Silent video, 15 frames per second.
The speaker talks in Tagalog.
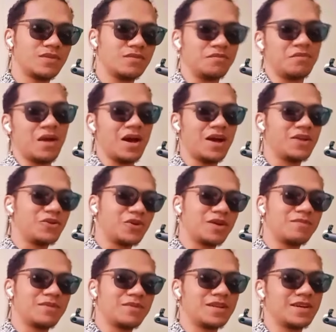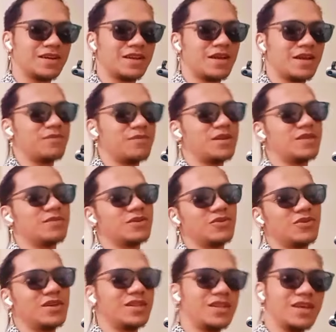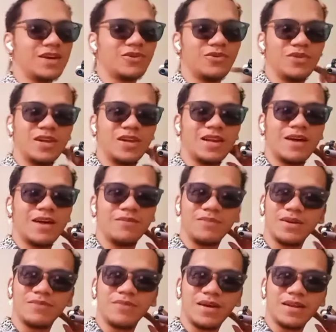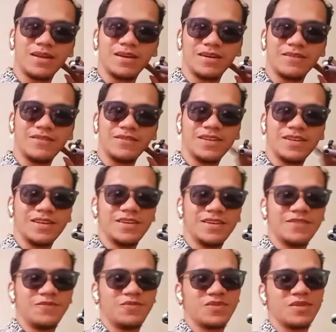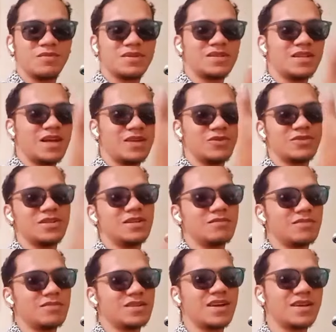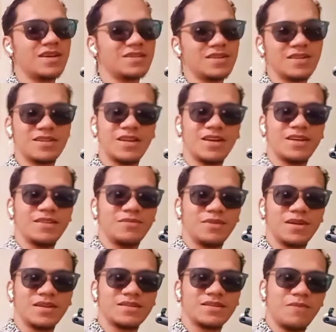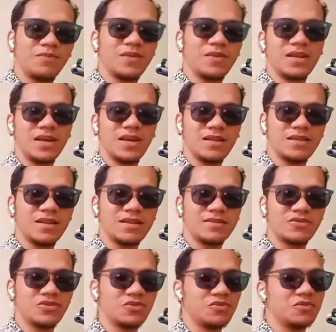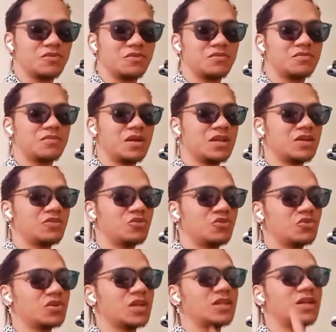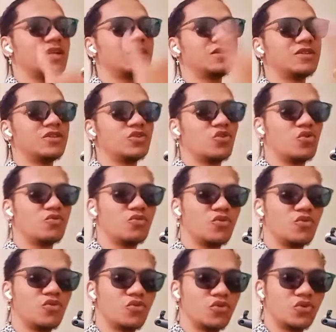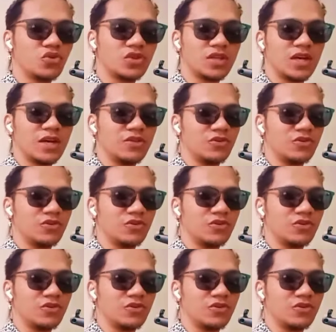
maano ka ba na grabe naman kung hindi ako lalaban parang mas lalo silang masasaktan mga something like that so bali doon ka na lang din humuhugot ng